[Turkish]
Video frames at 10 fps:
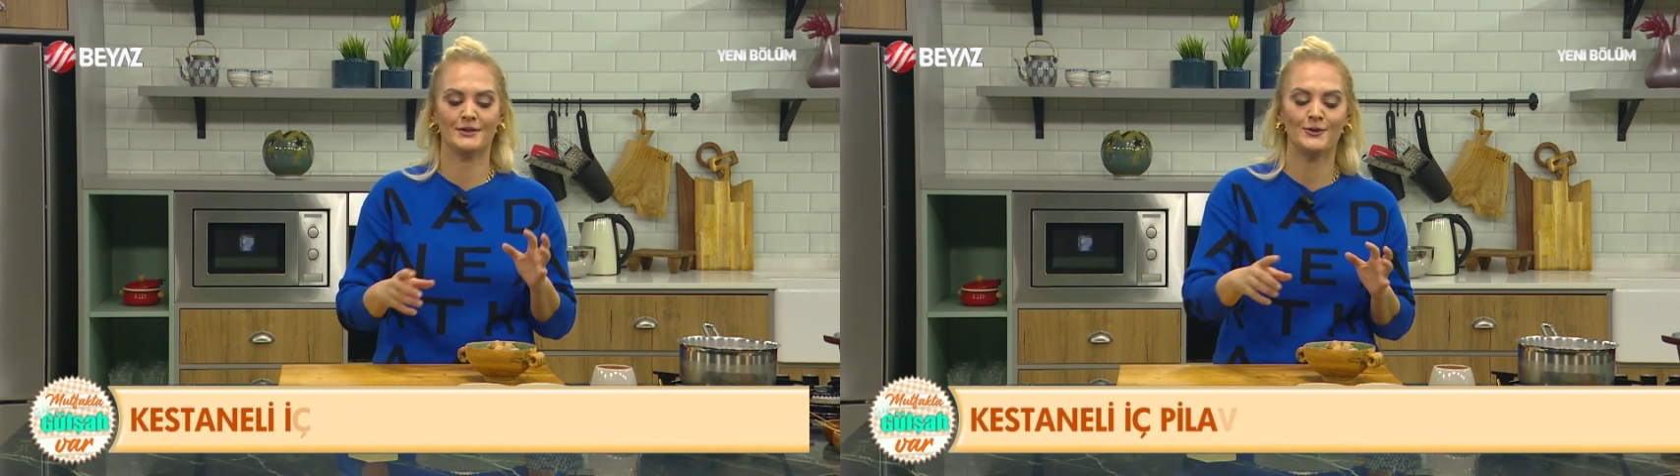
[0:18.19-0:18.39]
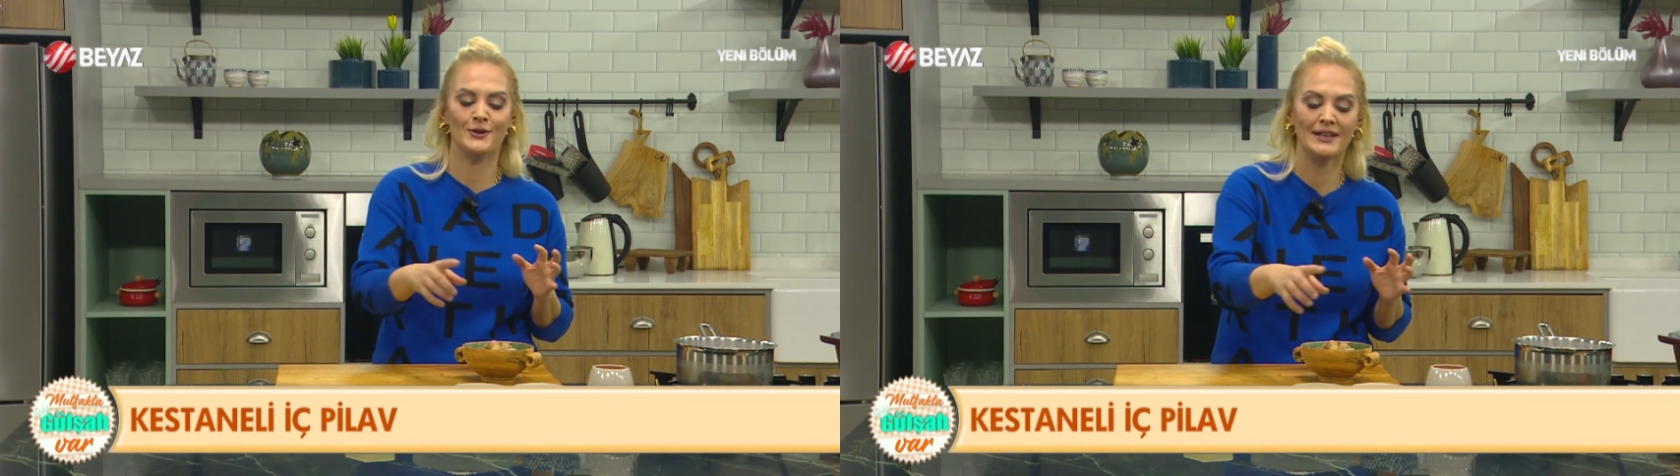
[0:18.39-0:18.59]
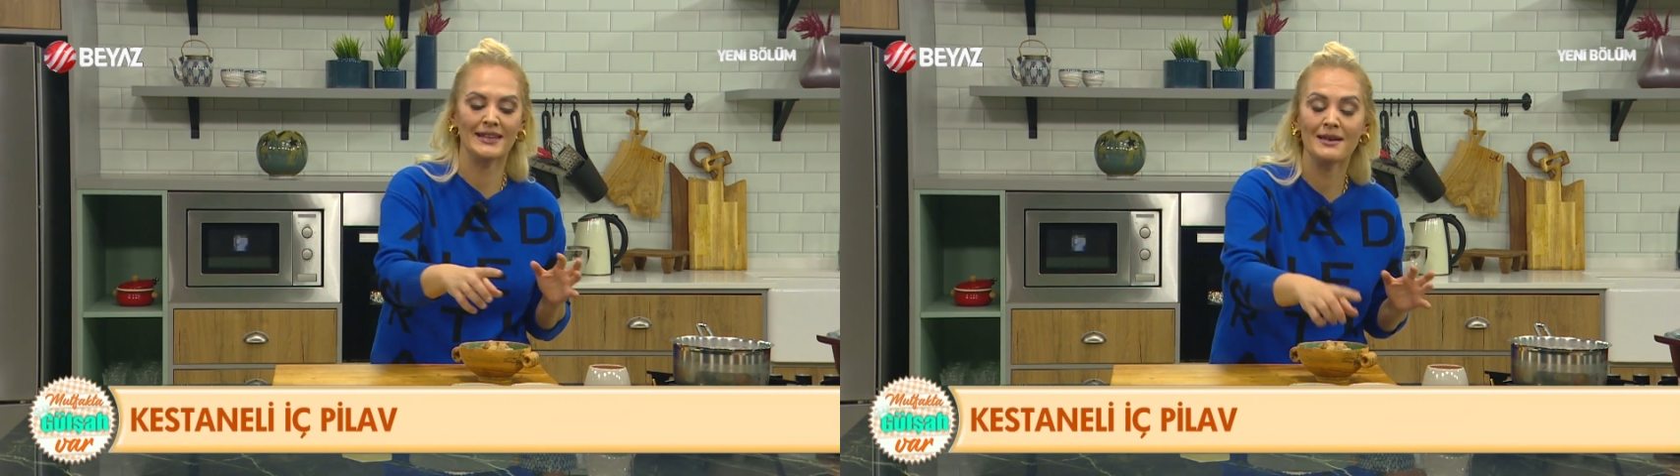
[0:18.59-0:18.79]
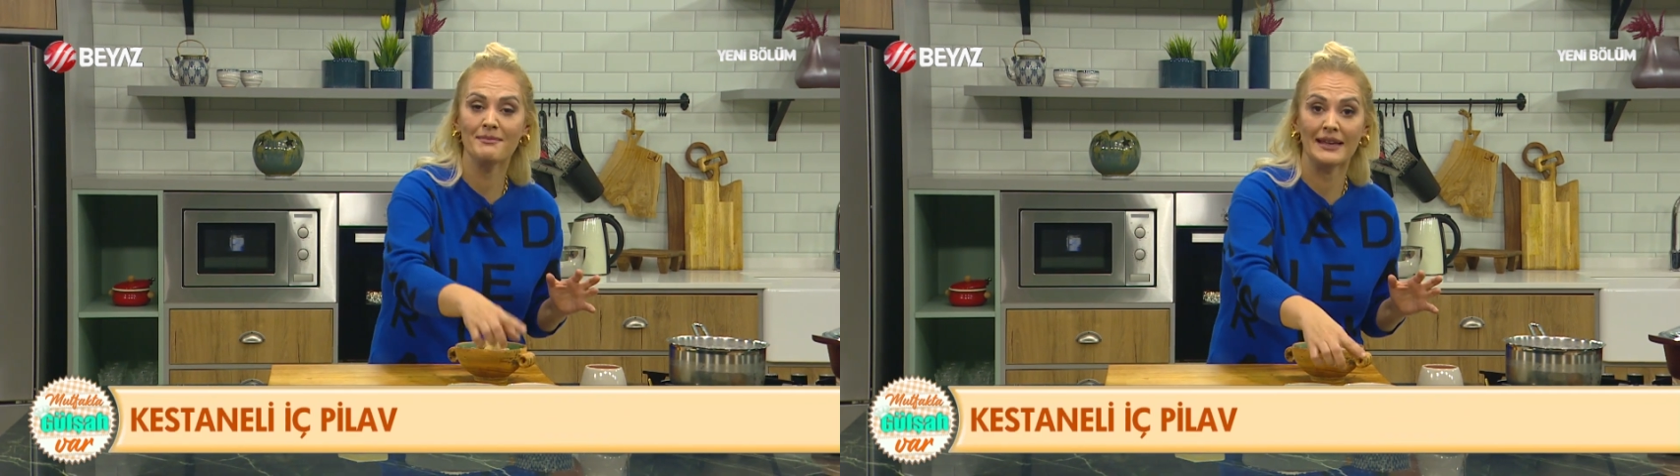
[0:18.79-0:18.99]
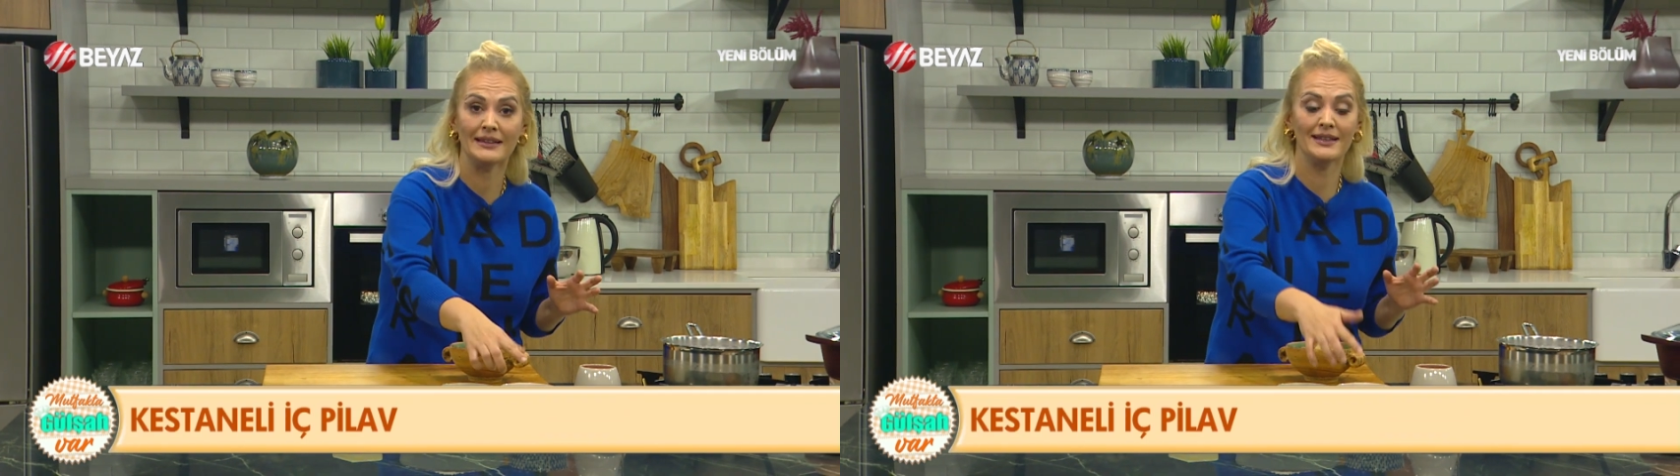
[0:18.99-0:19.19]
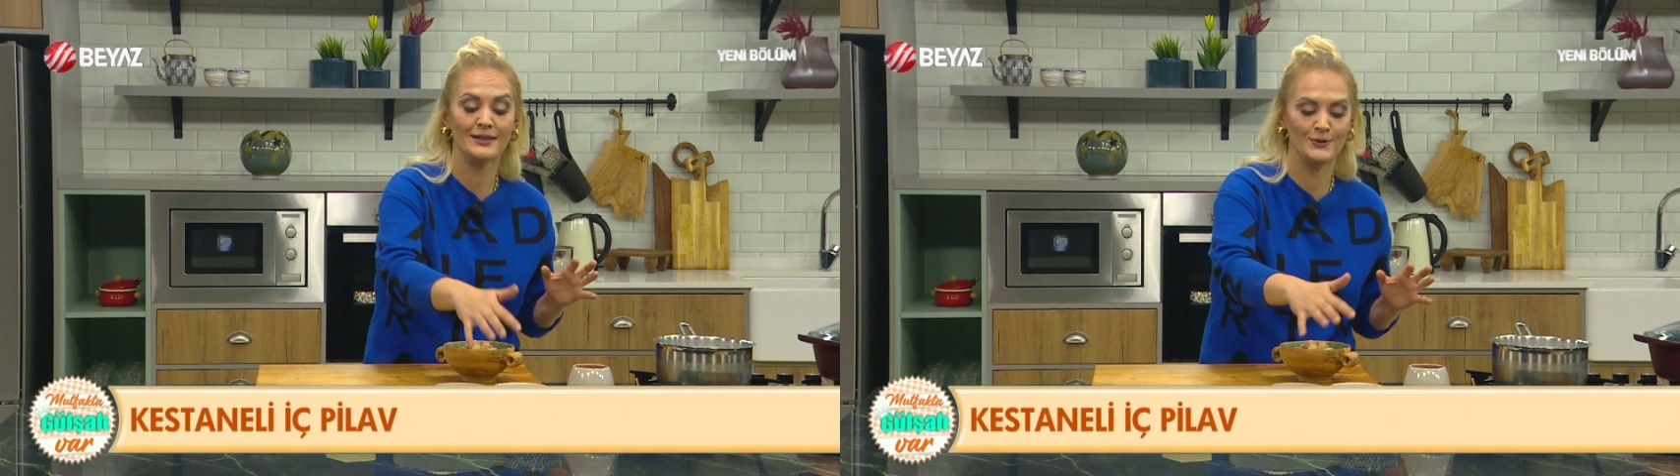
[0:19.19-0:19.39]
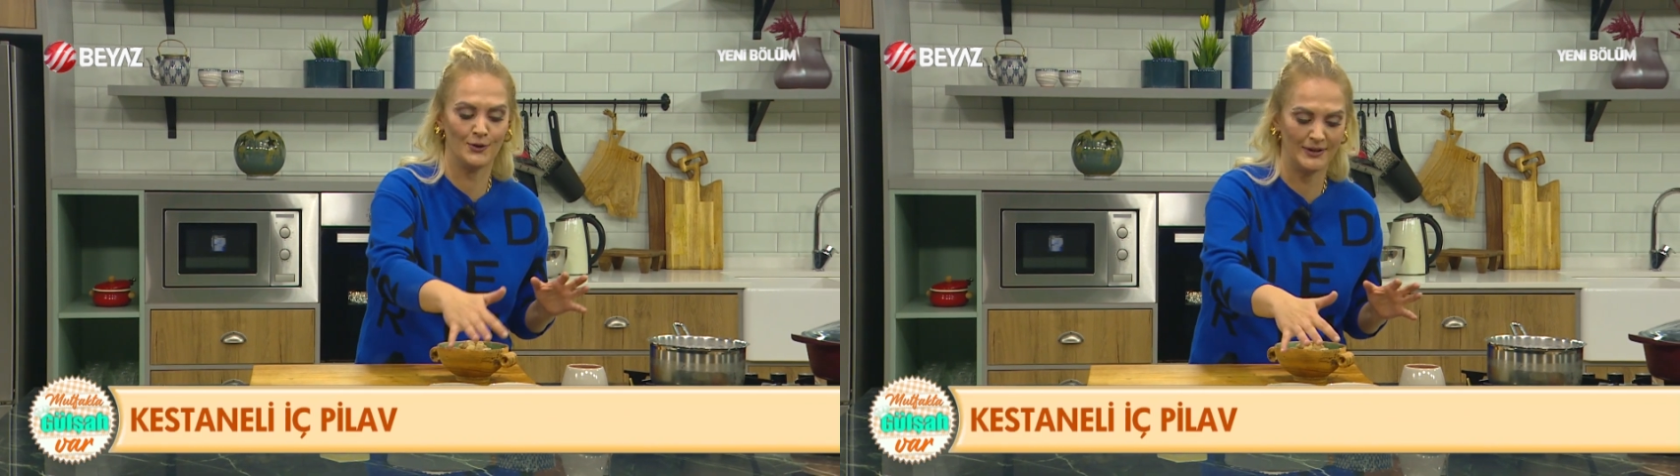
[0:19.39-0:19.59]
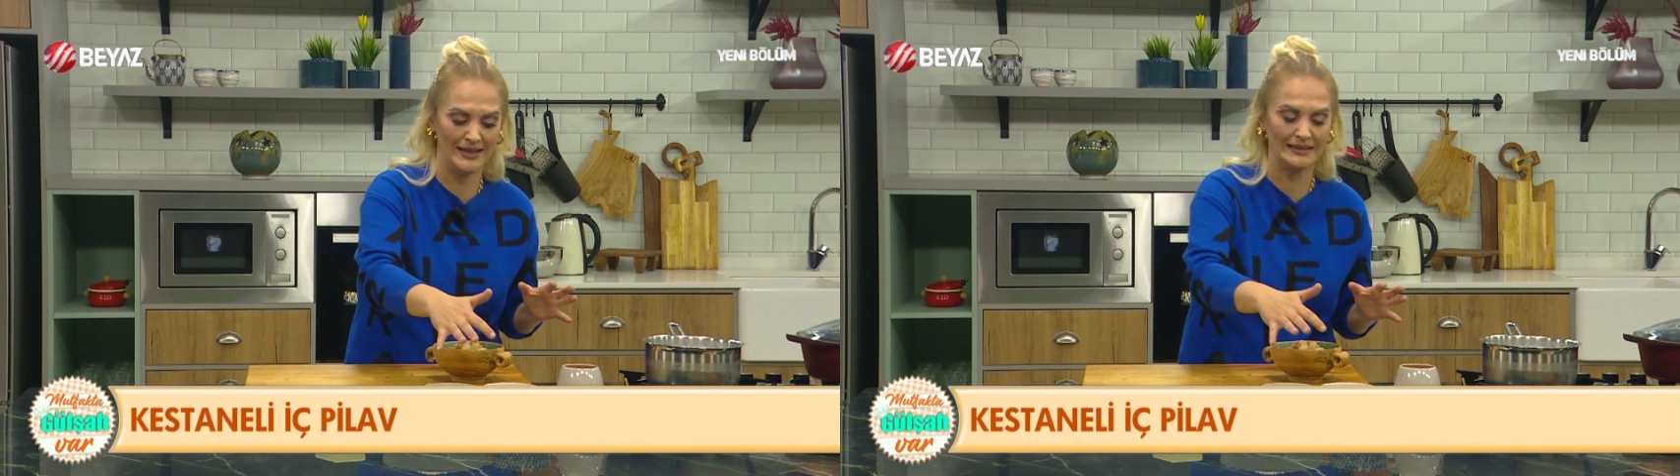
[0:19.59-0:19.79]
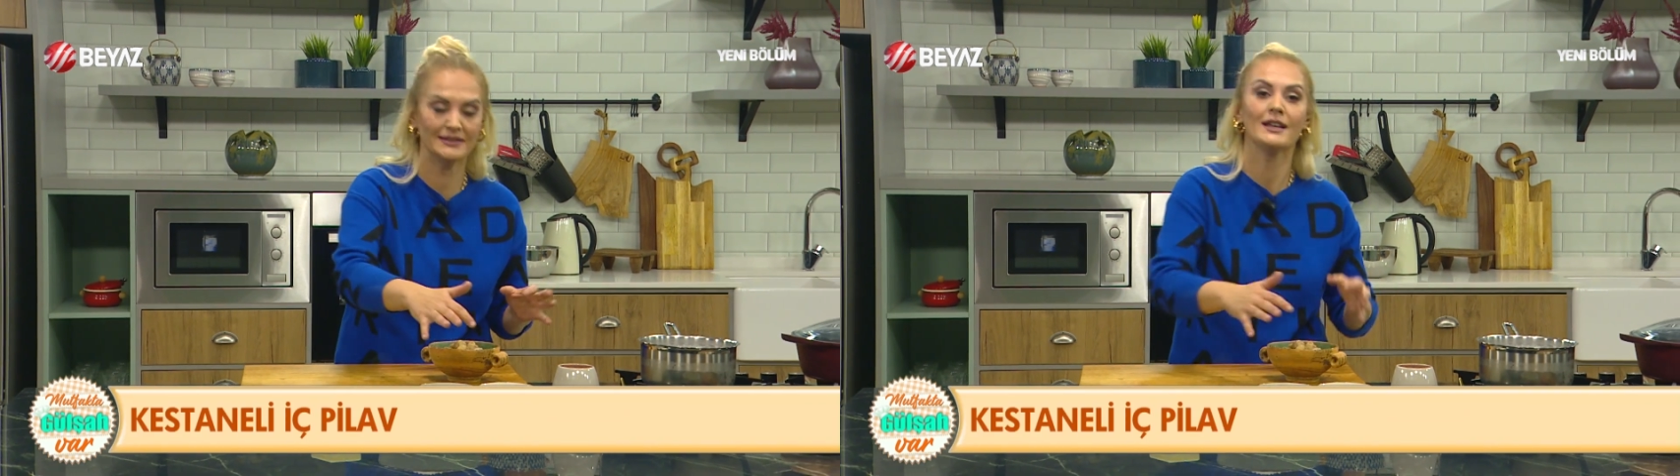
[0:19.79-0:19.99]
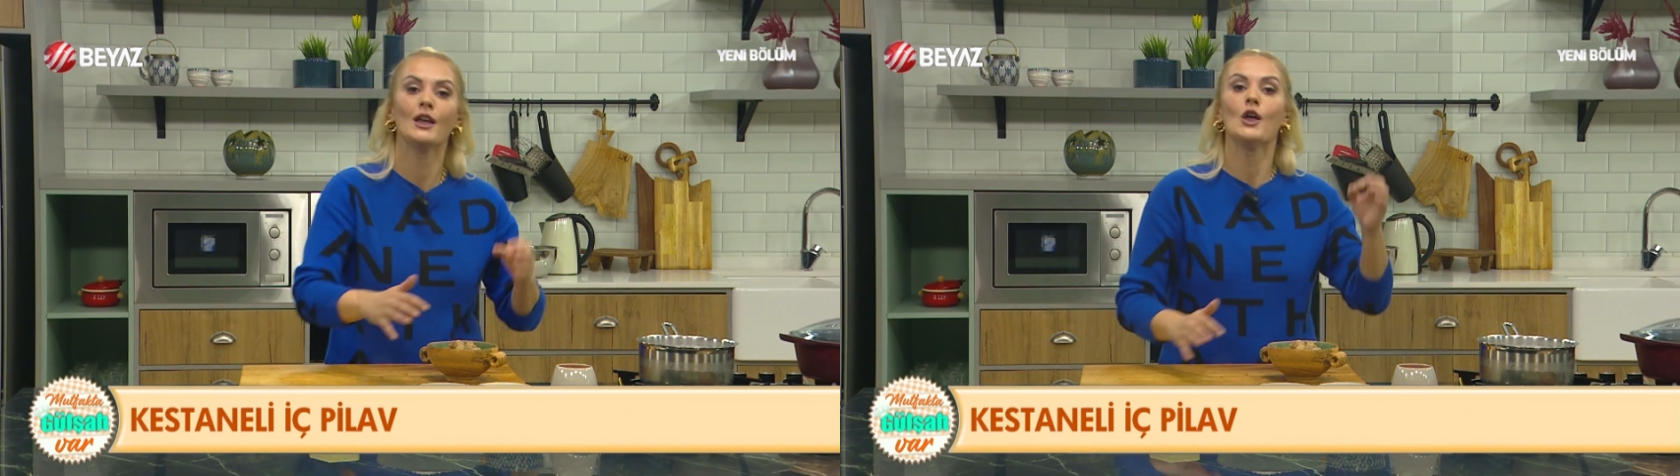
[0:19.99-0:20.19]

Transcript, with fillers: şöyle yemeklik doğrayın.